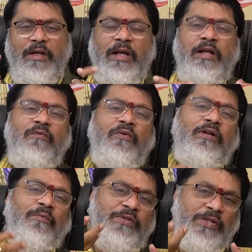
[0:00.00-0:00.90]
అండ్
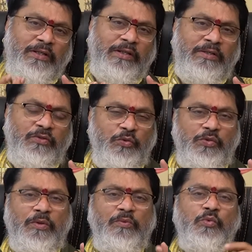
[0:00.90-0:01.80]
వాటి మీ జాతకాన్ని
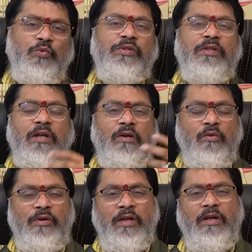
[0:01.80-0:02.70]
చూస్తాం చూసి దాంట్లో
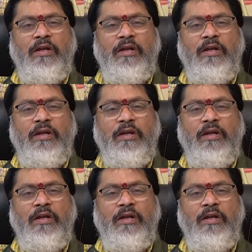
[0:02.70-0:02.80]
ఉన్న